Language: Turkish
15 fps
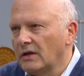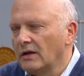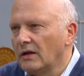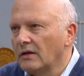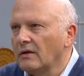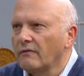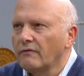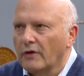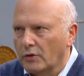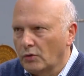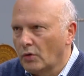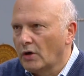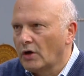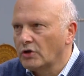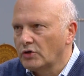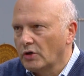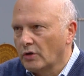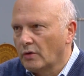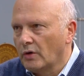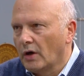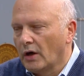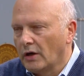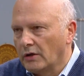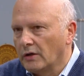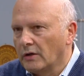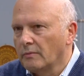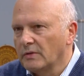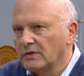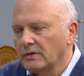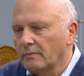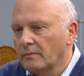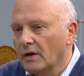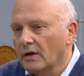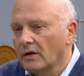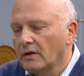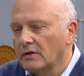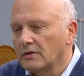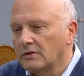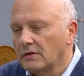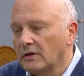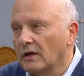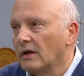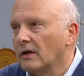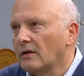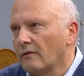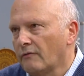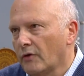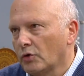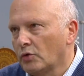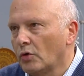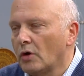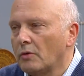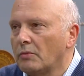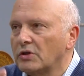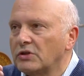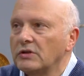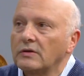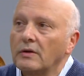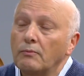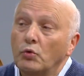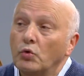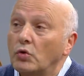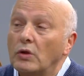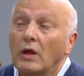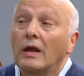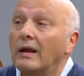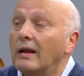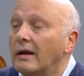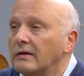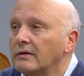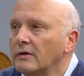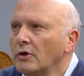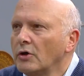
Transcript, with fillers: kirleten faktörler aşağı yukarı aynı. Mesela Karadeniz'i kirleten faktörlerin başında büyük nehirler.